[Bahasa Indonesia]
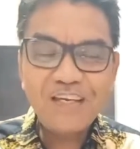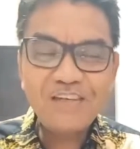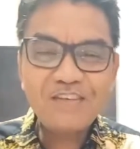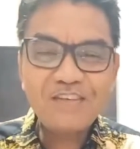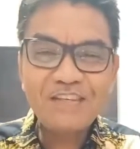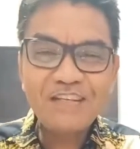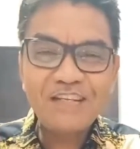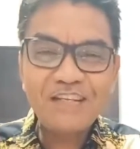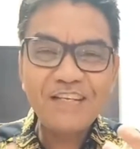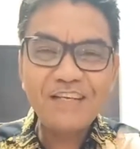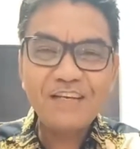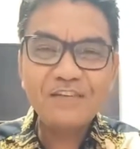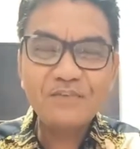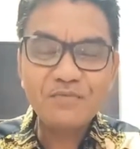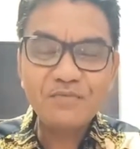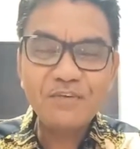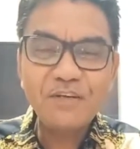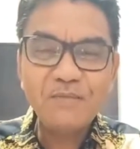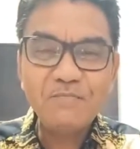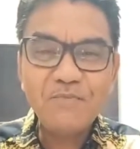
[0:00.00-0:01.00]
istri
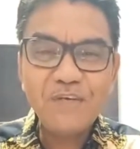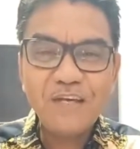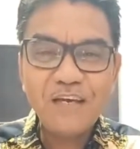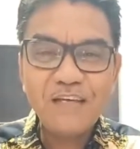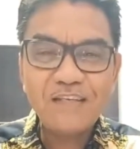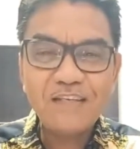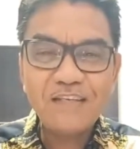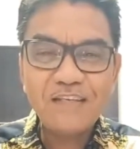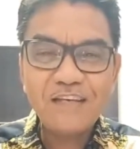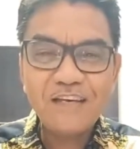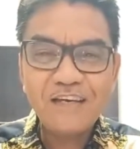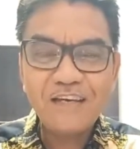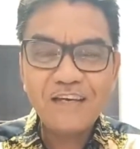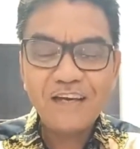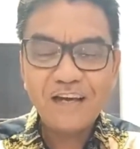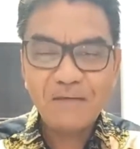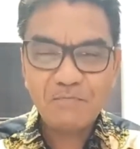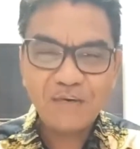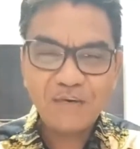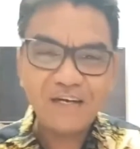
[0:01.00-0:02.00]
yang sudah
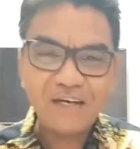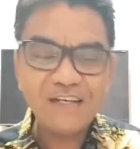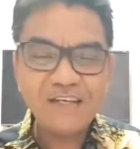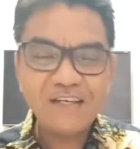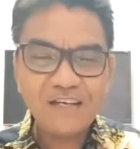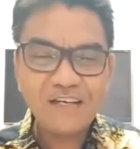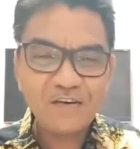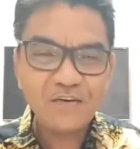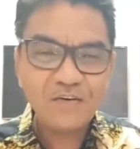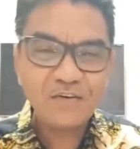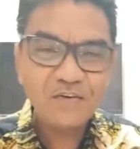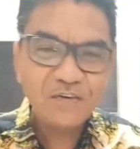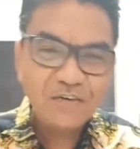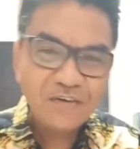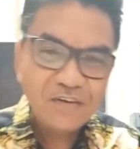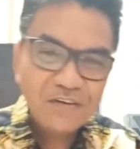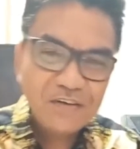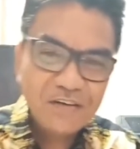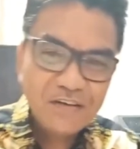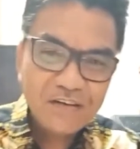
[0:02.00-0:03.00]
biasa, apalagi kalau
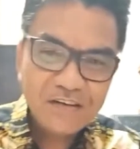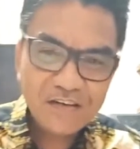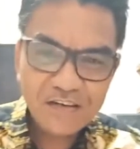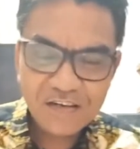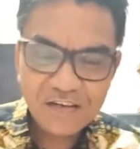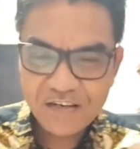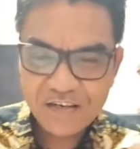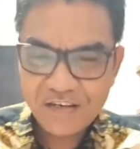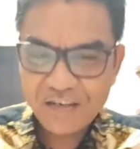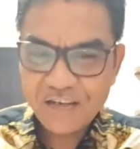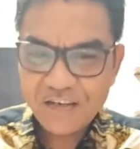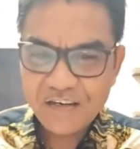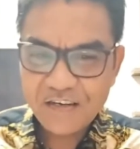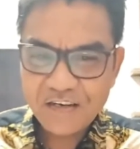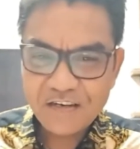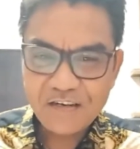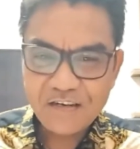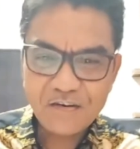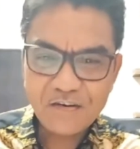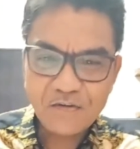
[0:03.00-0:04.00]

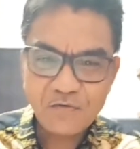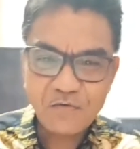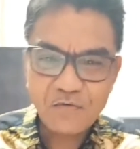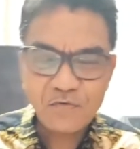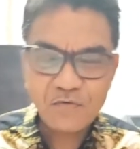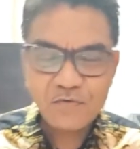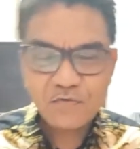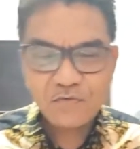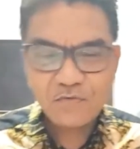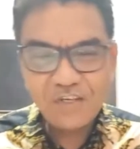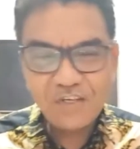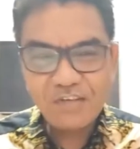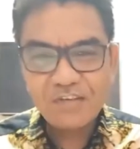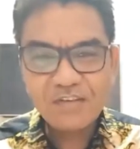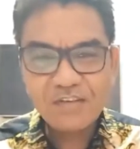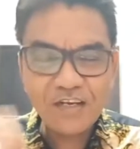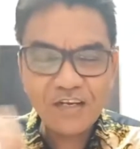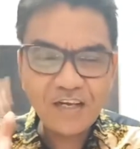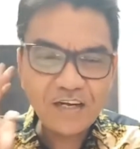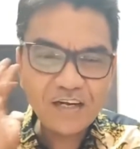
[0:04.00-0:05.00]
uh,
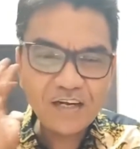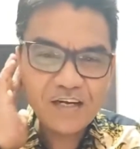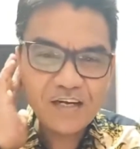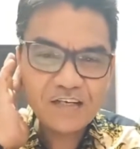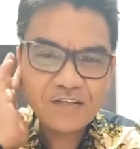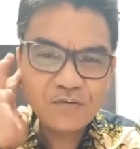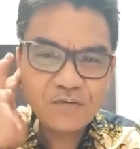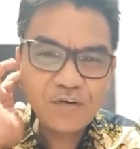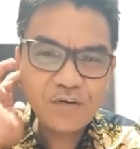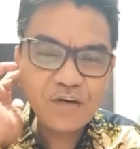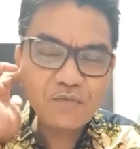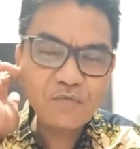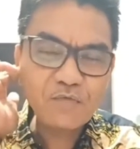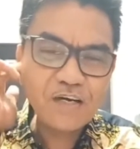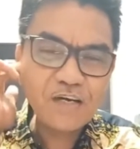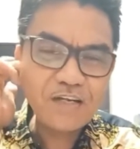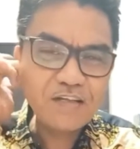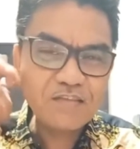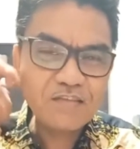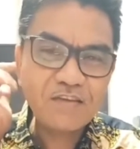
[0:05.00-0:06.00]
istri adalah seorang
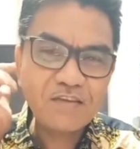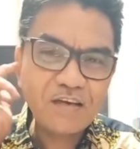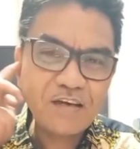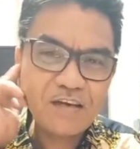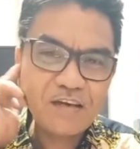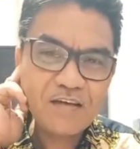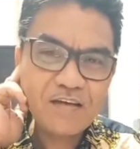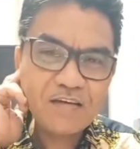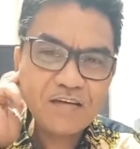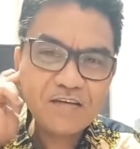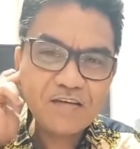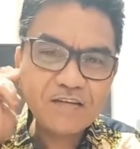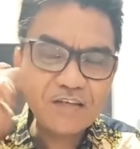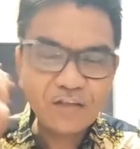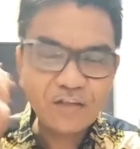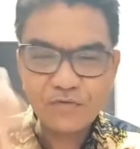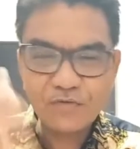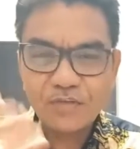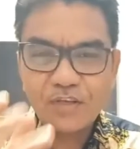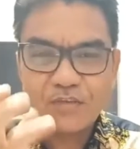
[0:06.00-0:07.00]
wanita
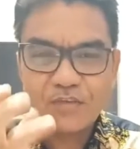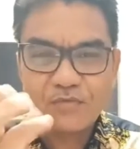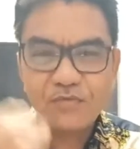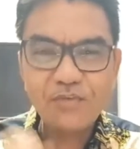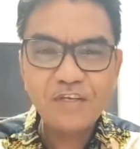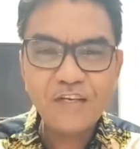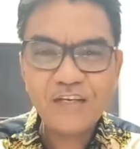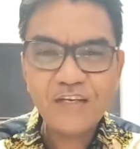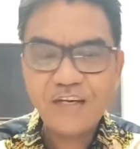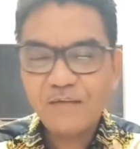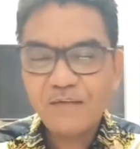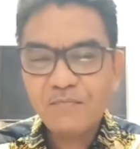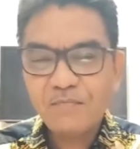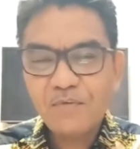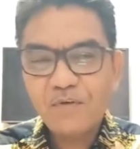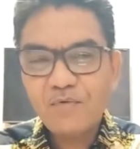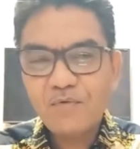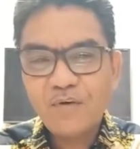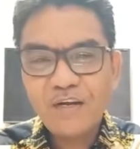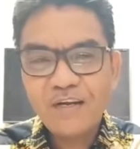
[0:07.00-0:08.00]
satu-satunya dalam
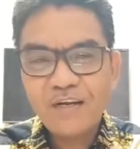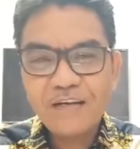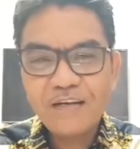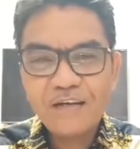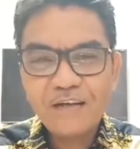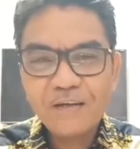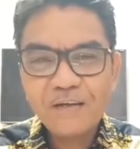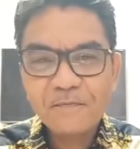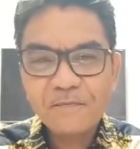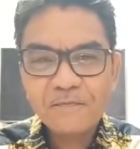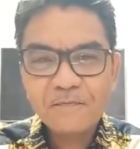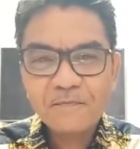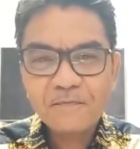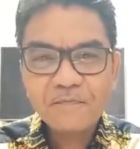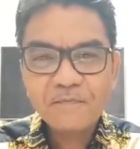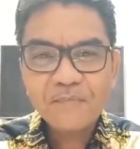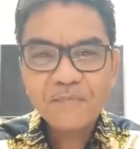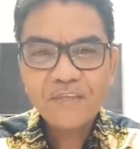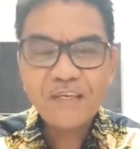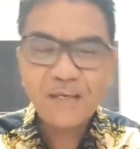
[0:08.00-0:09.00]
keluarga
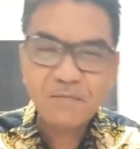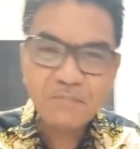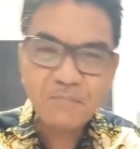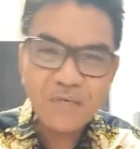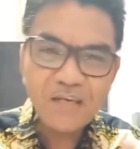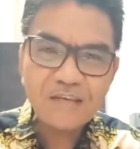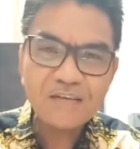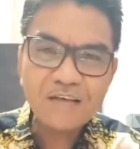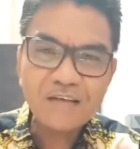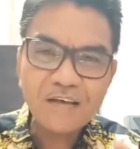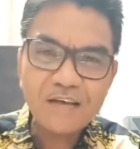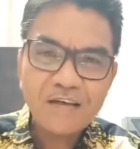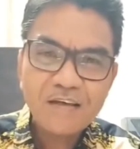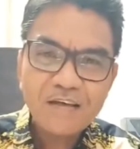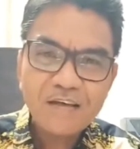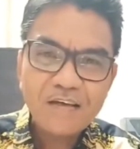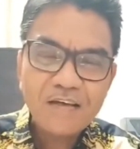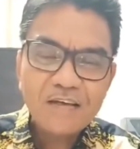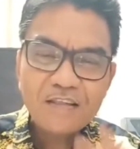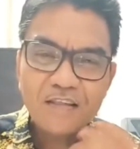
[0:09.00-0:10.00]
yang
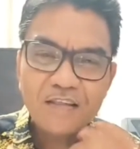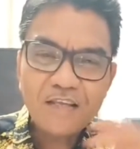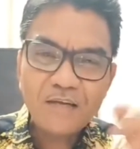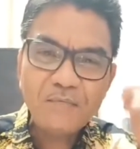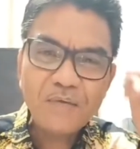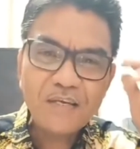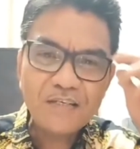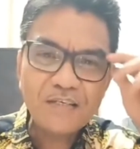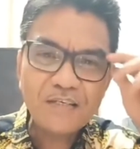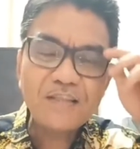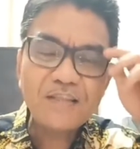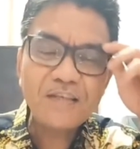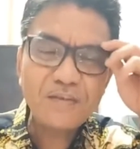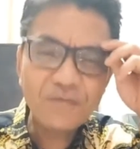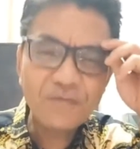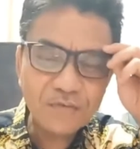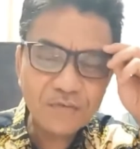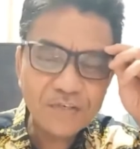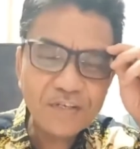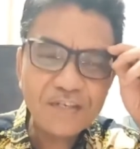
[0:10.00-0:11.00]
biasa terbiasa
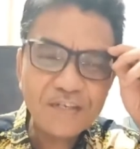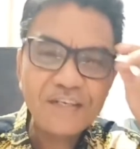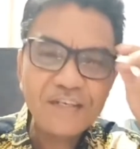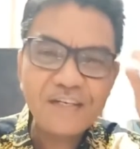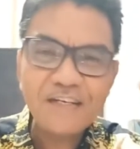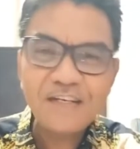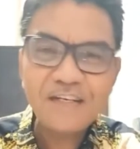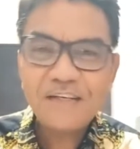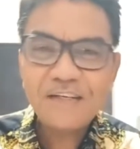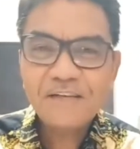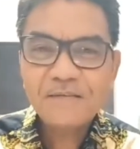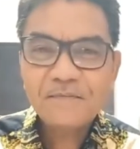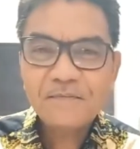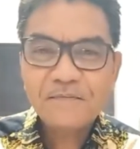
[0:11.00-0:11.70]
tidur sendiri.